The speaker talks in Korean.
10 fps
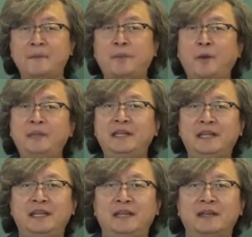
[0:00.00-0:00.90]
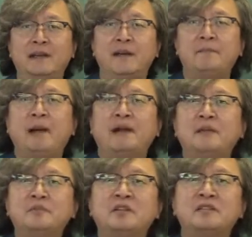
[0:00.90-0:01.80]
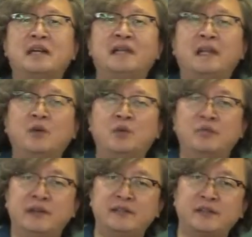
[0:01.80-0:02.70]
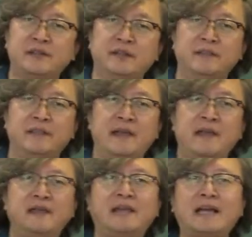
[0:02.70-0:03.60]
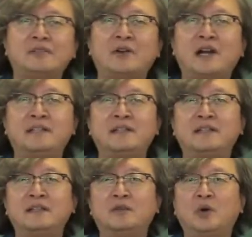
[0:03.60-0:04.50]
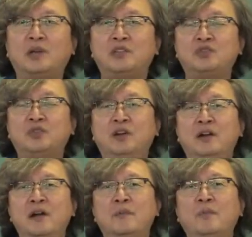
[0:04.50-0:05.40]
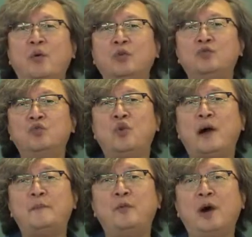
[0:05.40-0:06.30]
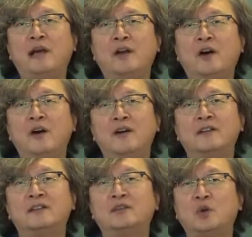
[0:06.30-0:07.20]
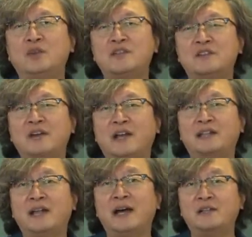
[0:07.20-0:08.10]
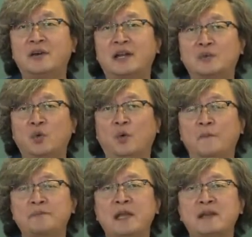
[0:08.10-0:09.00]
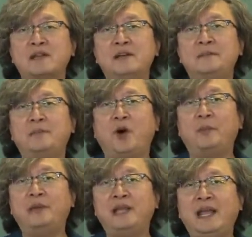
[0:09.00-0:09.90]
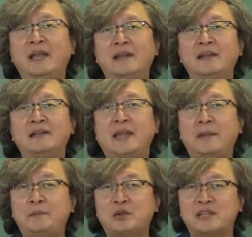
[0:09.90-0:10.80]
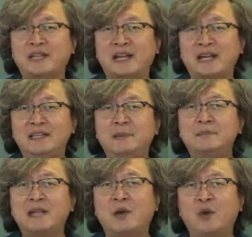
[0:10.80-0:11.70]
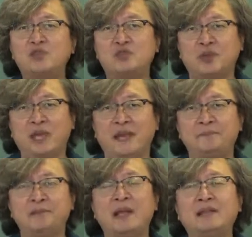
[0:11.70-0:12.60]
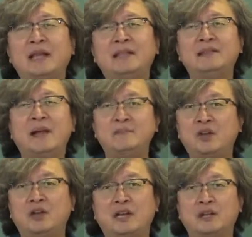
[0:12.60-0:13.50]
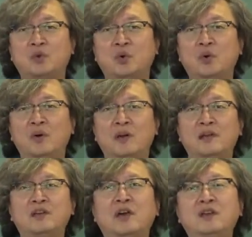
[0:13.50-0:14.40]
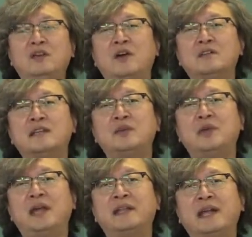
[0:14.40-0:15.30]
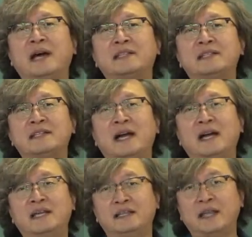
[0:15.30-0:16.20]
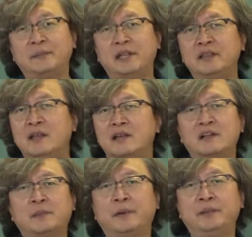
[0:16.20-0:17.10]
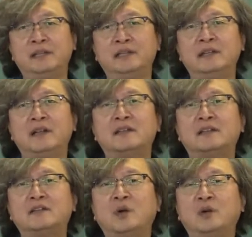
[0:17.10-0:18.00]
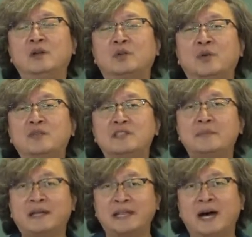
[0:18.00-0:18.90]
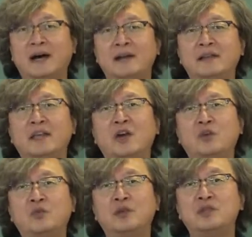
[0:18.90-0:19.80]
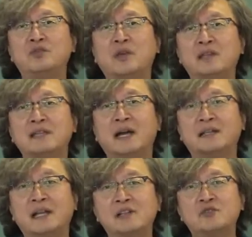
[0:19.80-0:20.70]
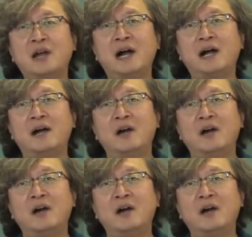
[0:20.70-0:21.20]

법인이 방금 전 시간에 공부했었던 다섯 가지 등록 기준을 모두 확보하여 등록 신청했다 하더라도 그 법인의 대표자나 임사원 중에 단 한 명이라도 결격사유에 해당하는 자가 있다면 그 법인은 등록을 통지받아 개업공인중개사가 될 수가